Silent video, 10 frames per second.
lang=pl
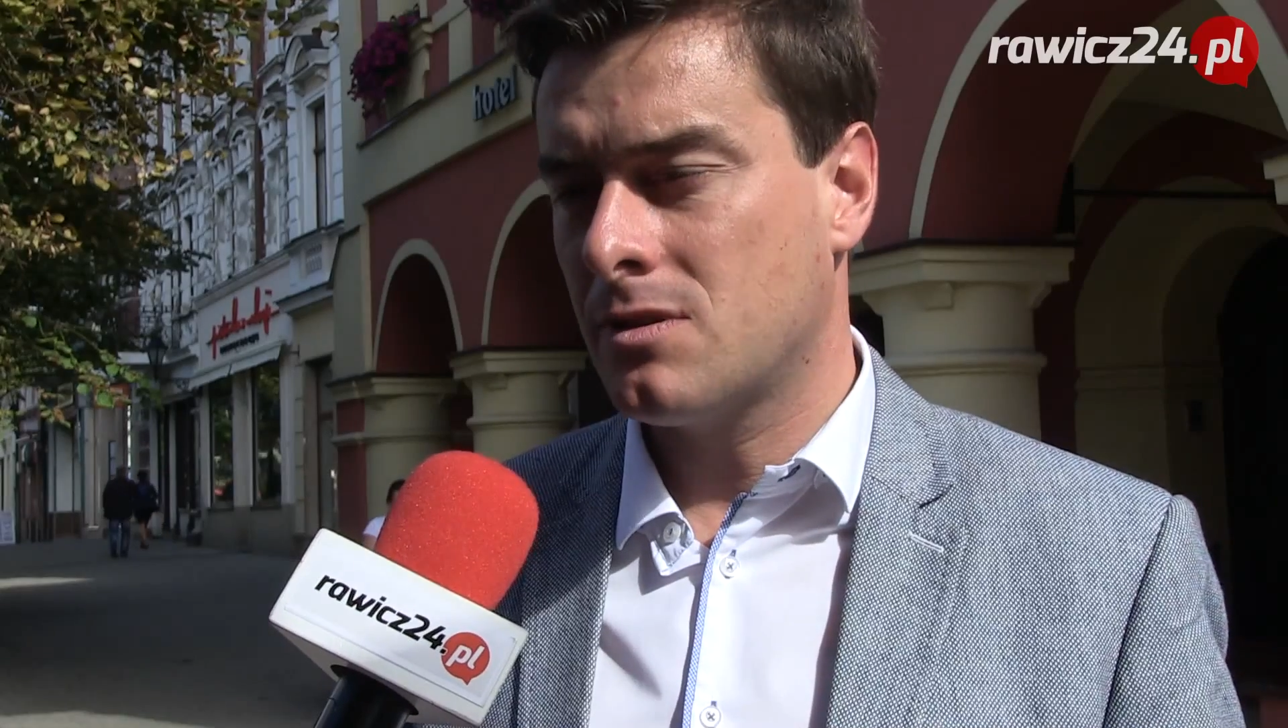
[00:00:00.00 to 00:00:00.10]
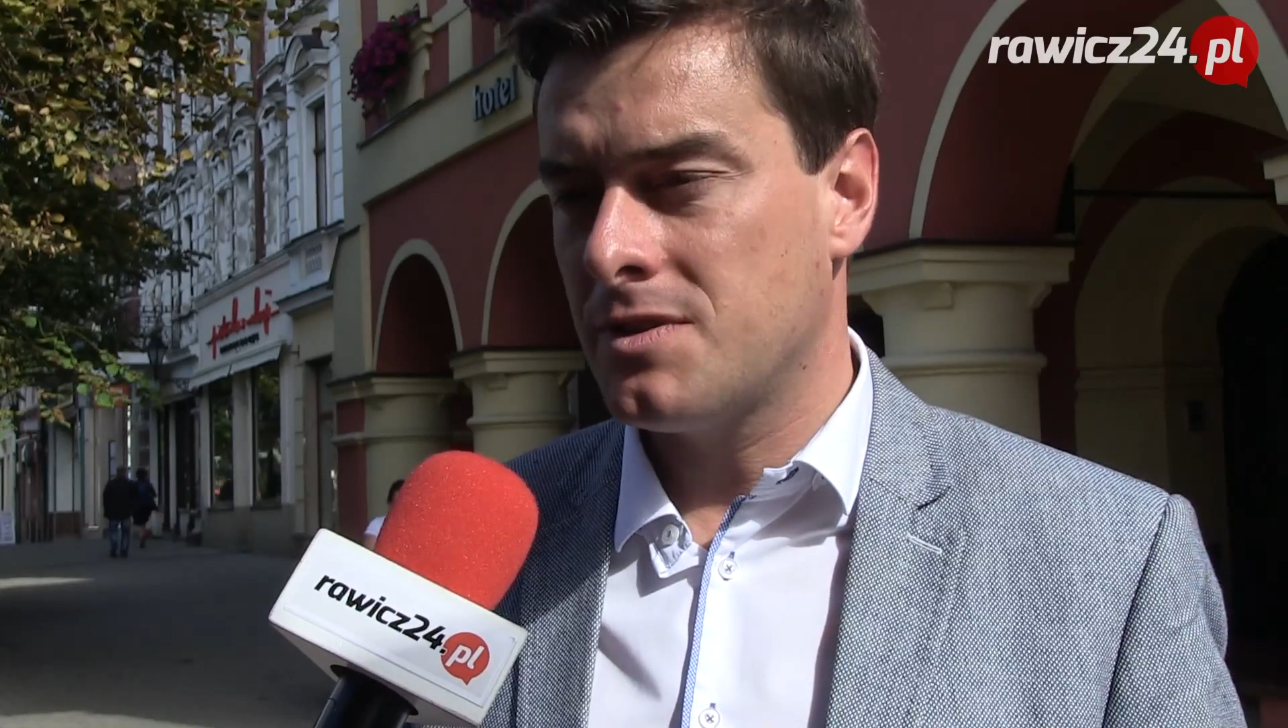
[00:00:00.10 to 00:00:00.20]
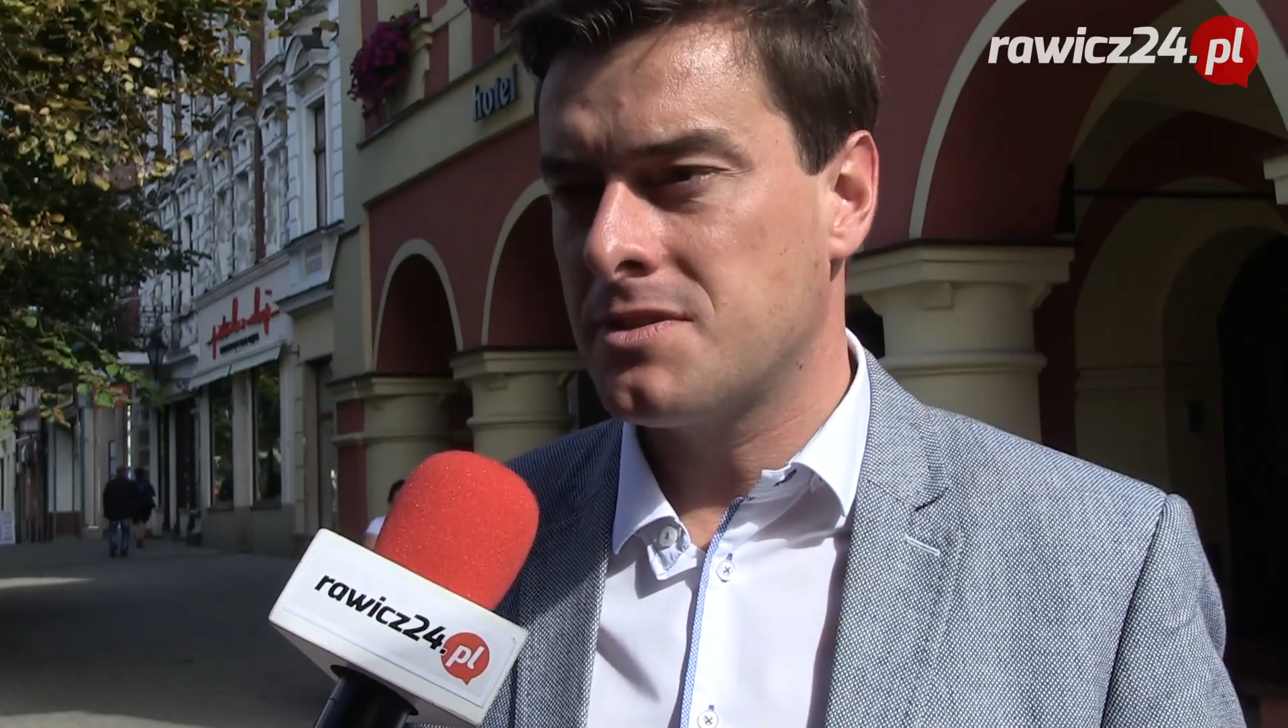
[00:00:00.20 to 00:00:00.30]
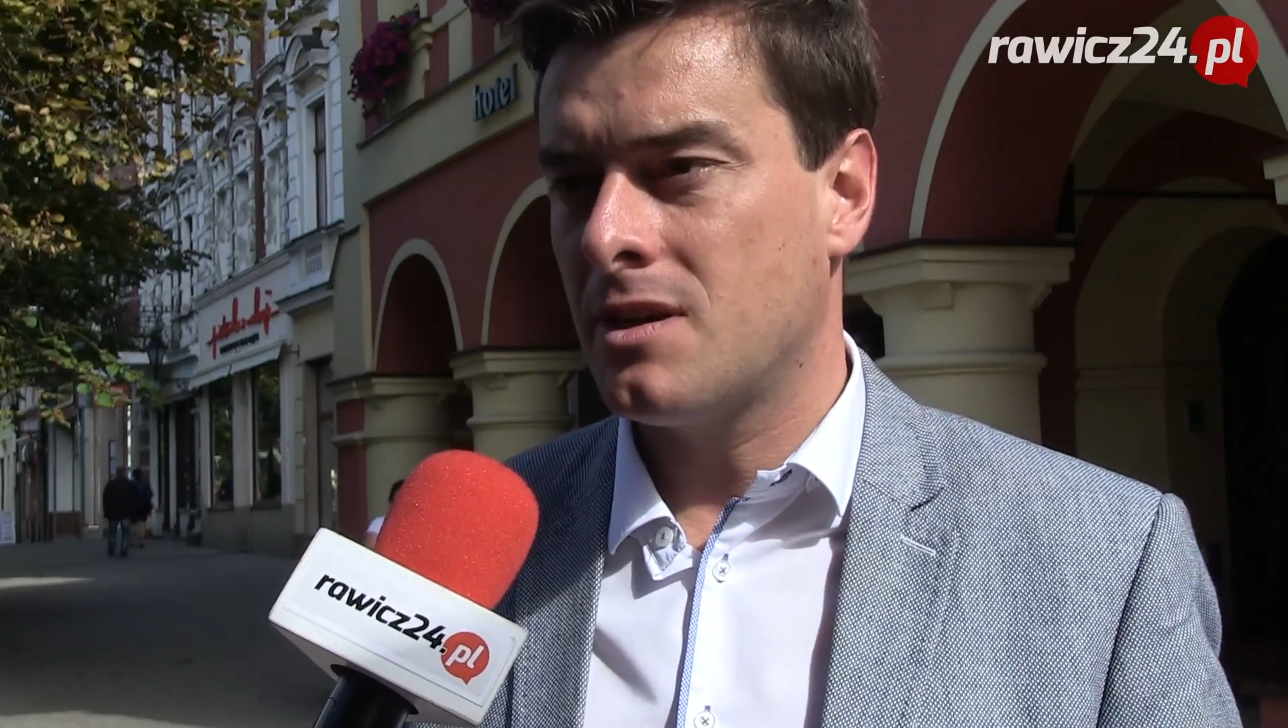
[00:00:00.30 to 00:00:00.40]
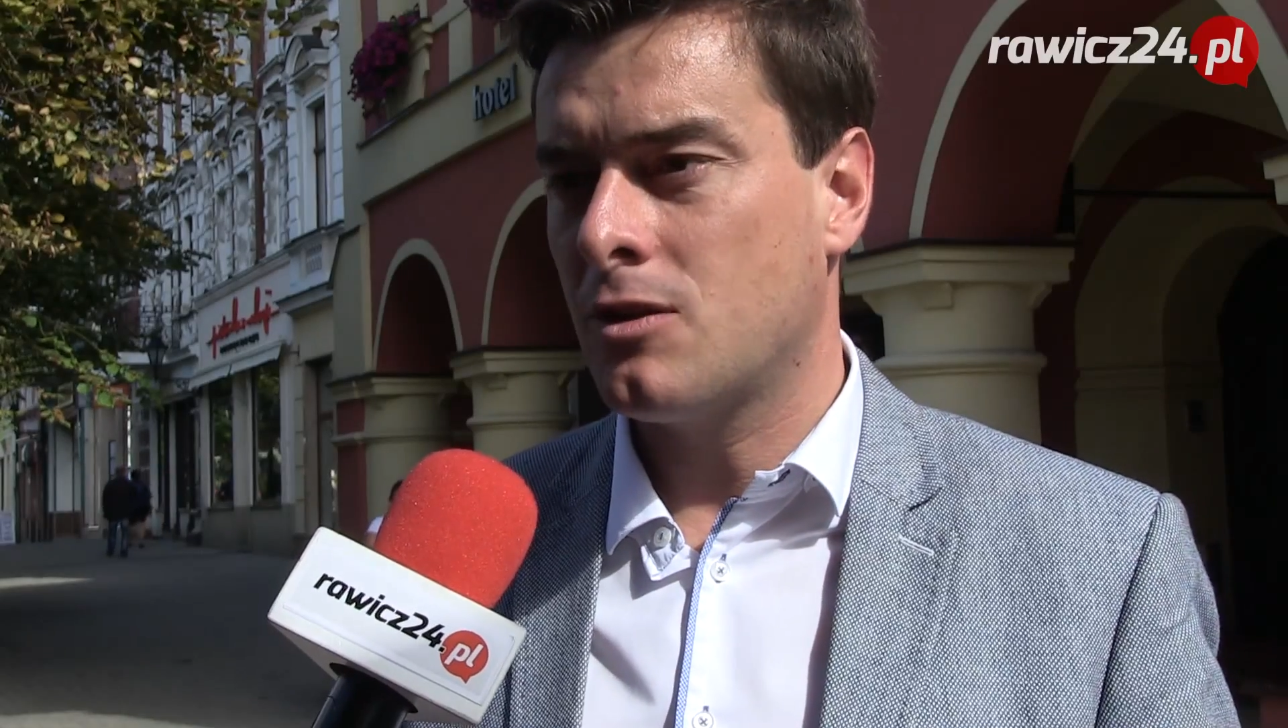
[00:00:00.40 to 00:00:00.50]

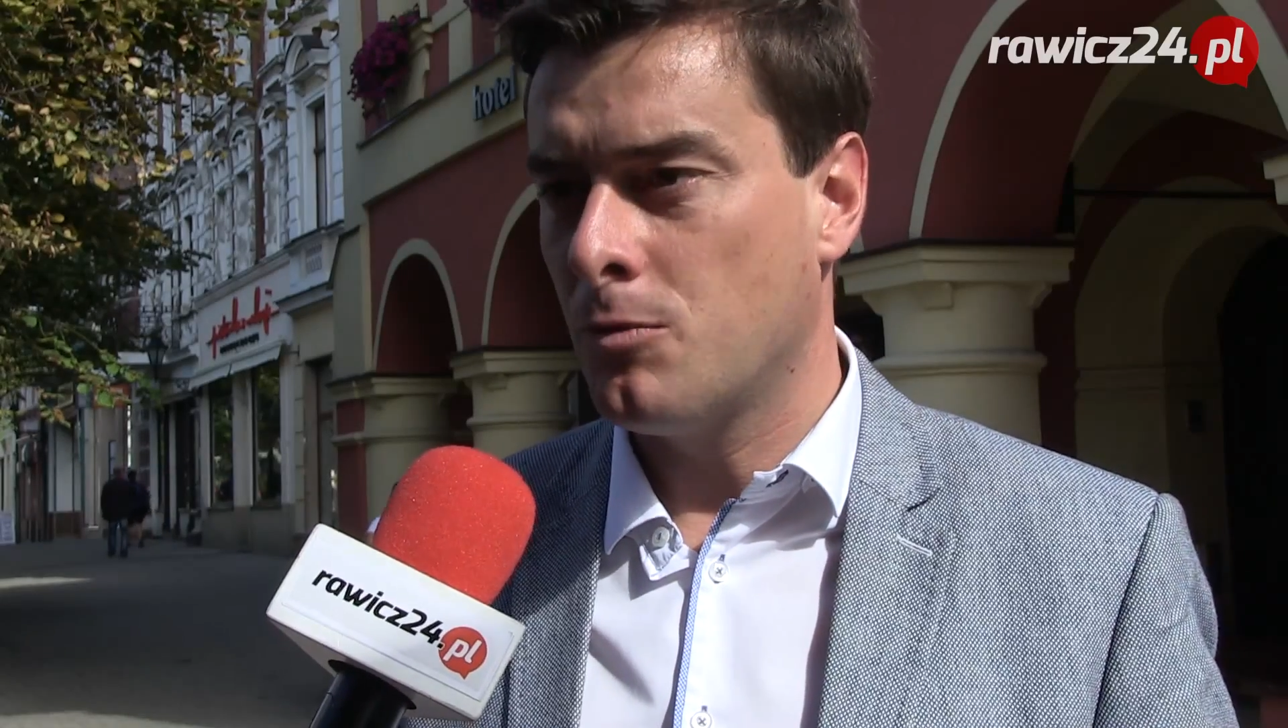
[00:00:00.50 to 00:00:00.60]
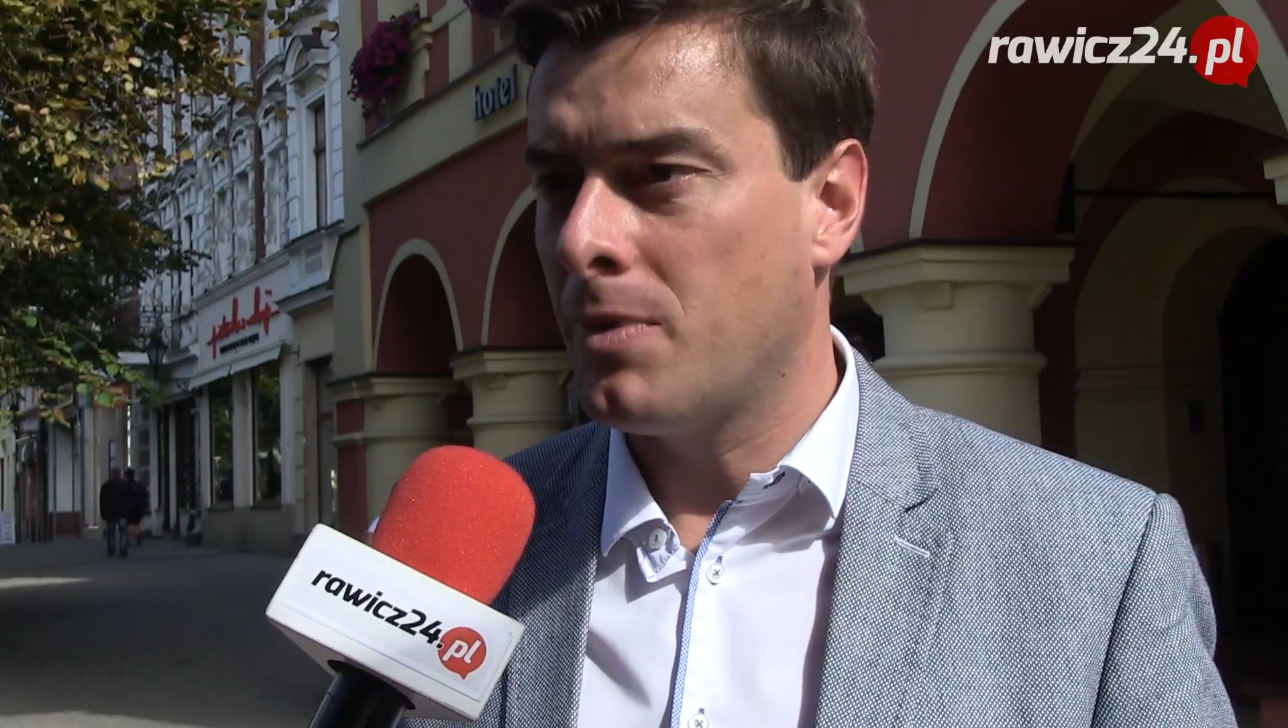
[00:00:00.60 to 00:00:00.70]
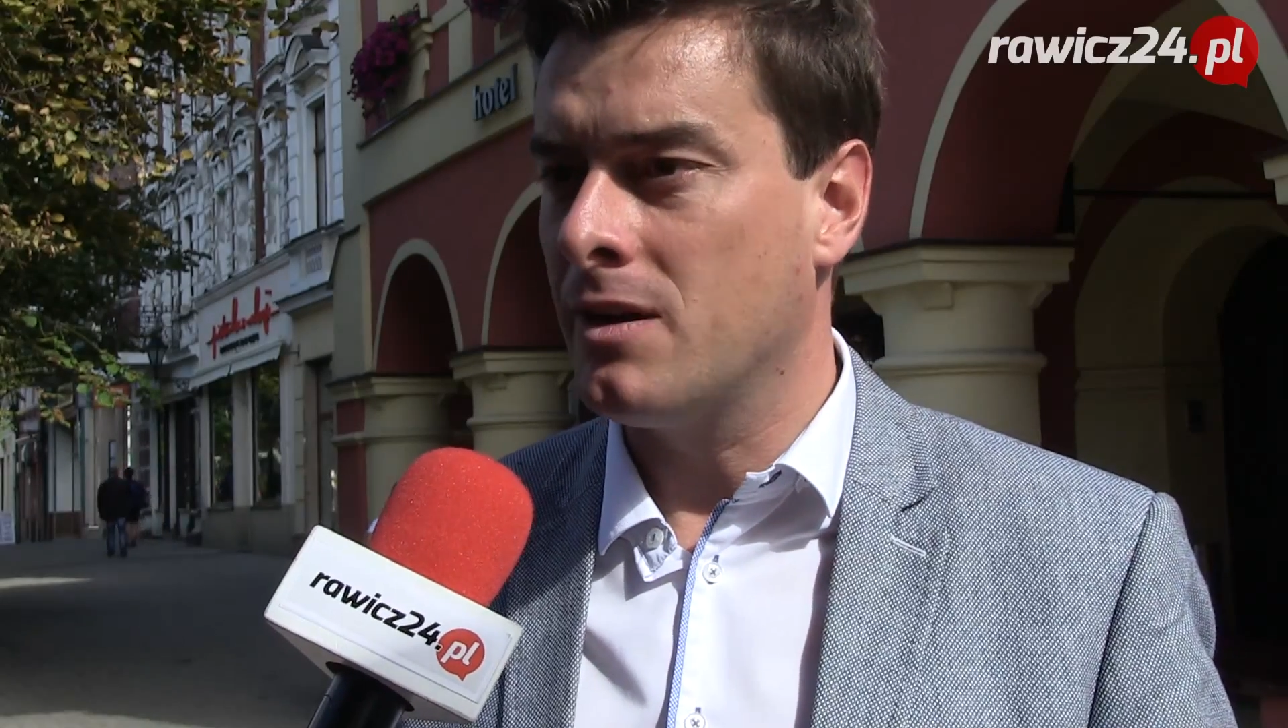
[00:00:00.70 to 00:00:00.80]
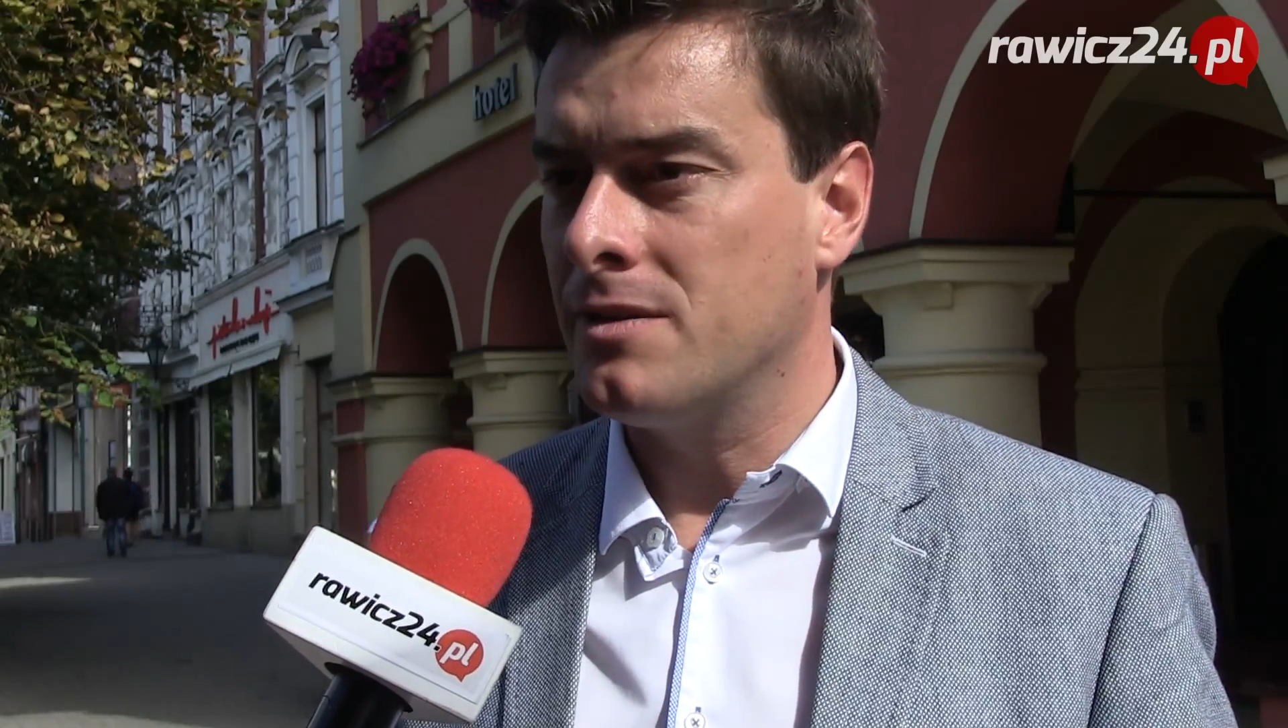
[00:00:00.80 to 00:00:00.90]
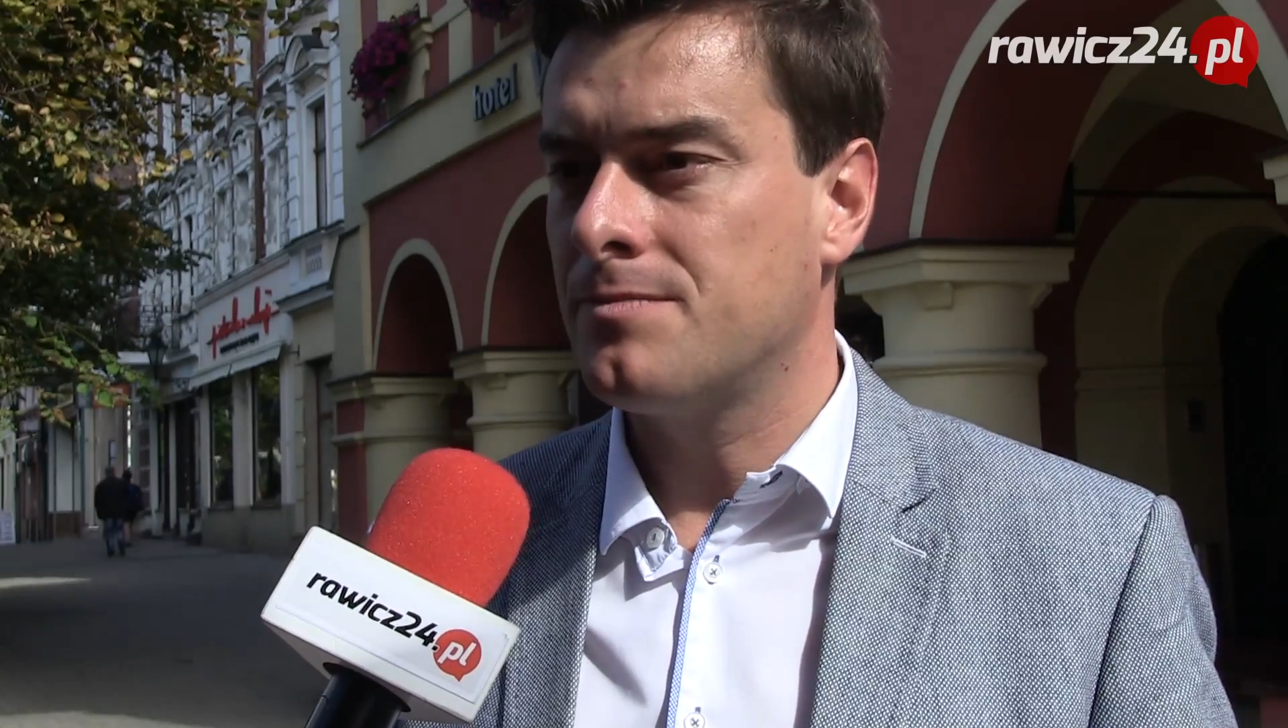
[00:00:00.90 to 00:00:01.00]
kwestia
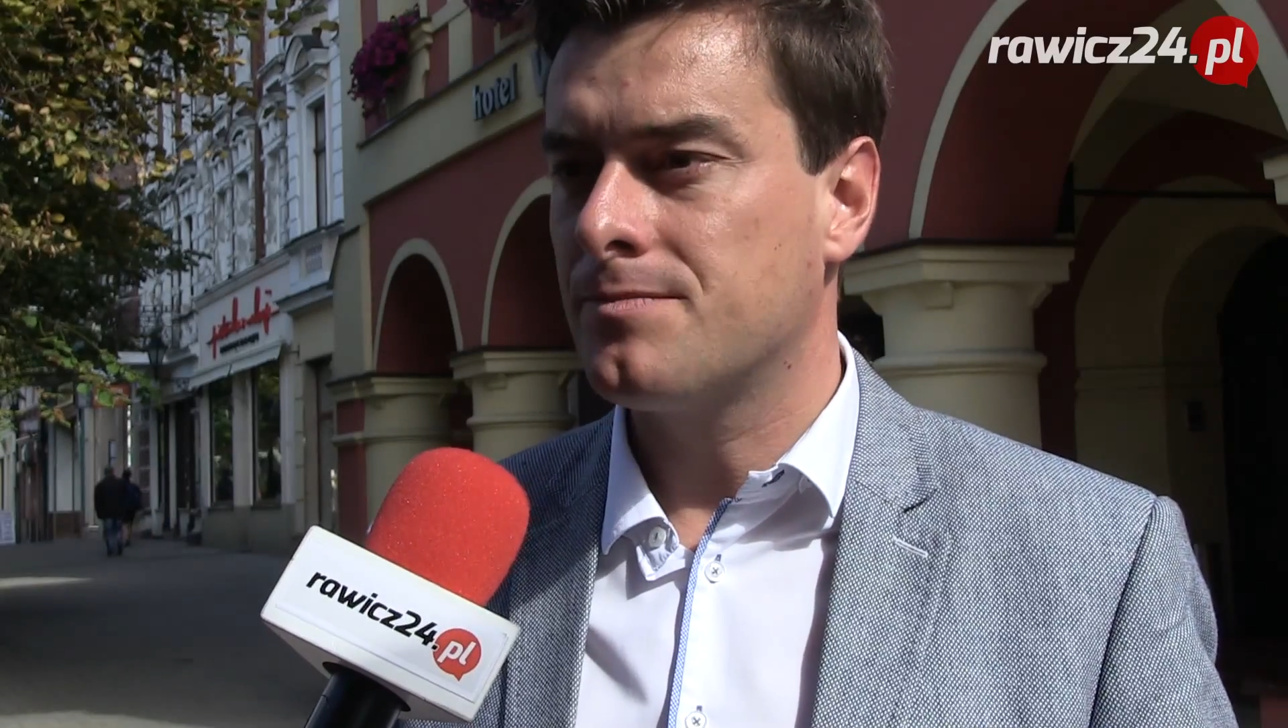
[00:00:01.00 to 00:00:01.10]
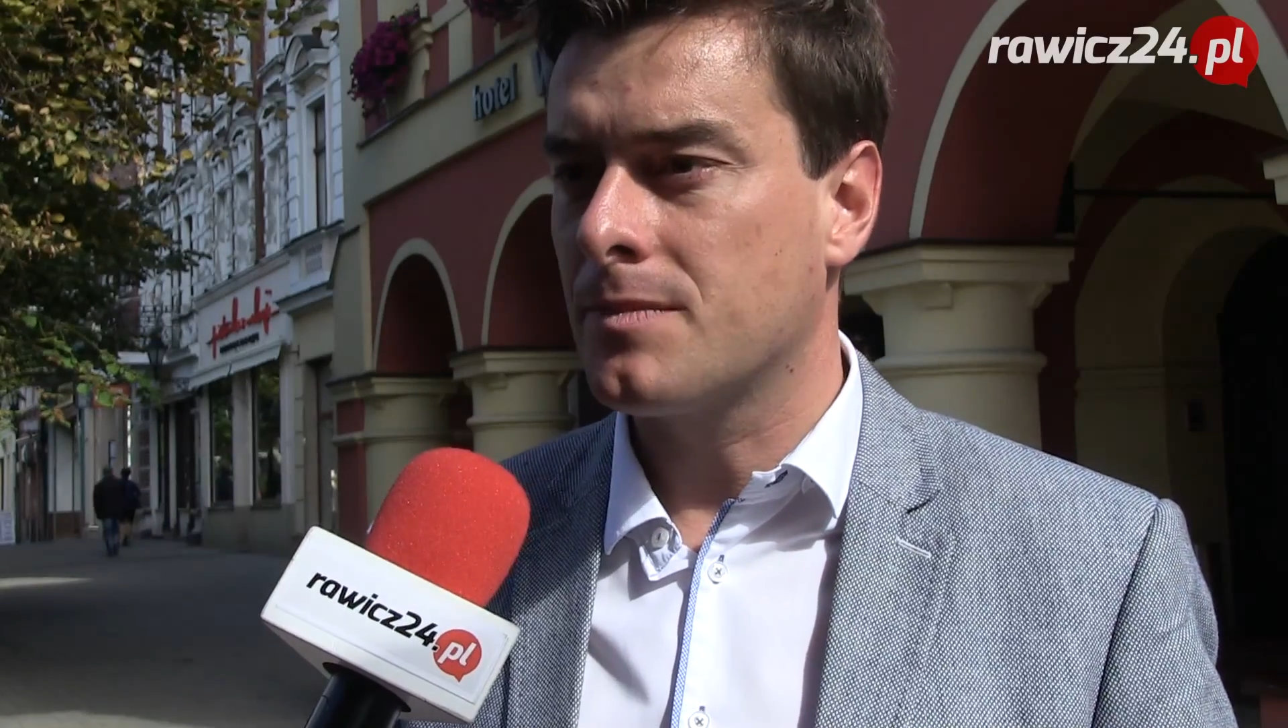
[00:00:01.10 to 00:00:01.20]
kopalń,